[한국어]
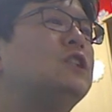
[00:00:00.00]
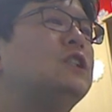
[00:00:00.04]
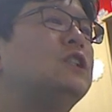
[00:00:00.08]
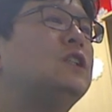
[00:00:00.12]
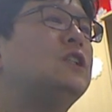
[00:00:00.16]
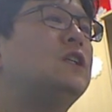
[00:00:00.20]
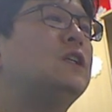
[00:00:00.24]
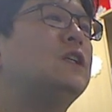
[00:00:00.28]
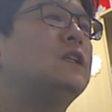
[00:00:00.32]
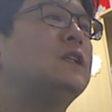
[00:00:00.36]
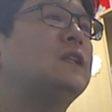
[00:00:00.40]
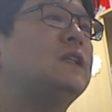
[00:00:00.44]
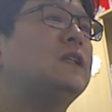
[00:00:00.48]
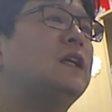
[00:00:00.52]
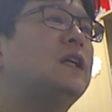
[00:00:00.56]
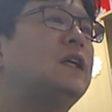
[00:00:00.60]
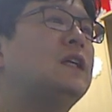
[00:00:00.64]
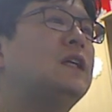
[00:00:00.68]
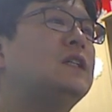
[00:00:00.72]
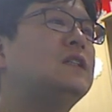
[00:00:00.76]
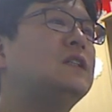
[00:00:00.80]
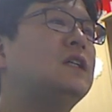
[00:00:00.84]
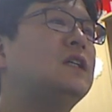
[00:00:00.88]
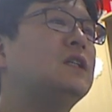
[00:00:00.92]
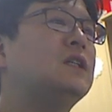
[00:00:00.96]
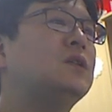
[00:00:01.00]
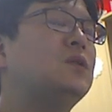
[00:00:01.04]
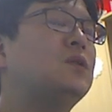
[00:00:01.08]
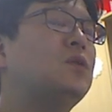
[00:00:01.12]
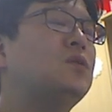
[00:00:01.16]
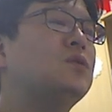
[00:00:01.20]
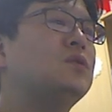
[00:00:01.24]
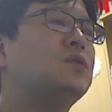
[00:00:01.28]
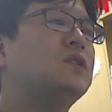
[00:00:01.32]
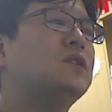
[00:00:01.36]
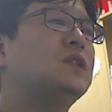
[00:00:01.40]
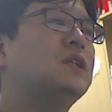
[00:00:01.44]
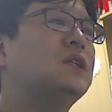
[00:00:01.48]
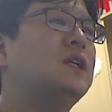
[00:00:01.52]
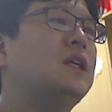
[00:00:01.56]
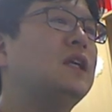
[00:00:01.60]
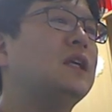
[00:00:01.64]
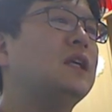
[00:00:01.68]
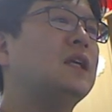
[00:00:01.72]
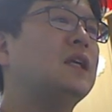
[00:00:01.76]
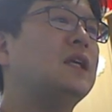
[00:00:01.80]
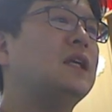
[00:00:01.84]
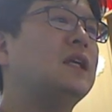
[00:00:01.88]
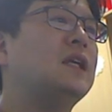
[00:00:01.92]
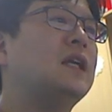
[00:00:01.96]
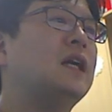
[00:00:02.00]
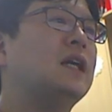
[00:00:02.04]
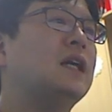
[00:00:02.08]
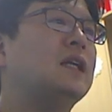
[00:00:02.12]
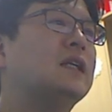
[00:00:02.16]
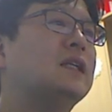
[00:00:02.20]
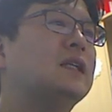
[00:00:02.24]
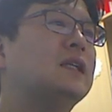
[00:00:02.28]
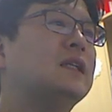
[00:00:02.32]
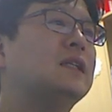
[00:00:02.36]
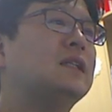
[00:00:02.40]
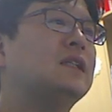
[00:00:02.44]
지혈대에 의한 통증이 약